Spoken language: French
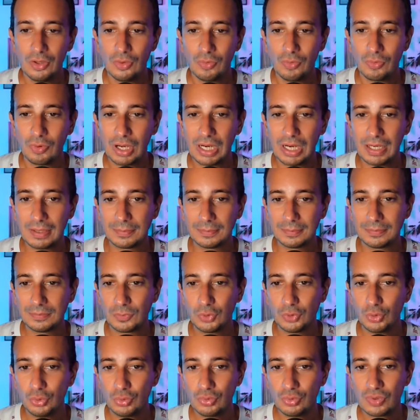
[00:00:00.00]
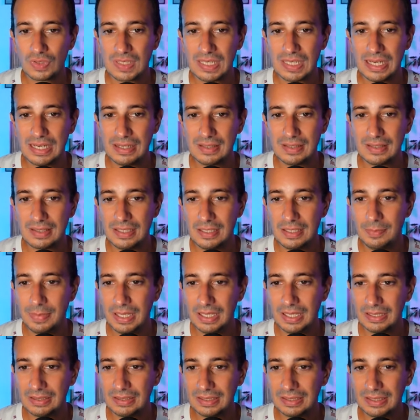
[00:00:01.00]
Voilà, donc ça, c'est
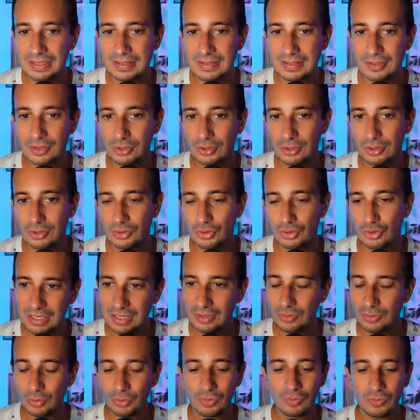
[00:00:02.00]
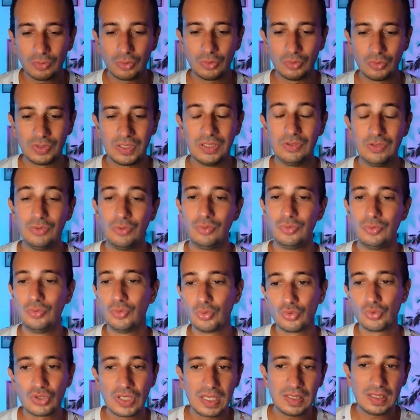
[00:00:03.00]
hyper intéressant. On continue.
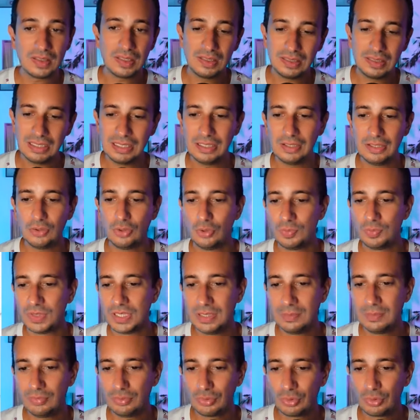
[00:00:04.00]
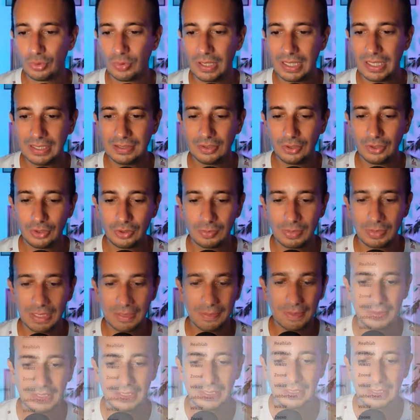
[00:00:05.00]
Donc ça, c'était le petit bouton Add en bas.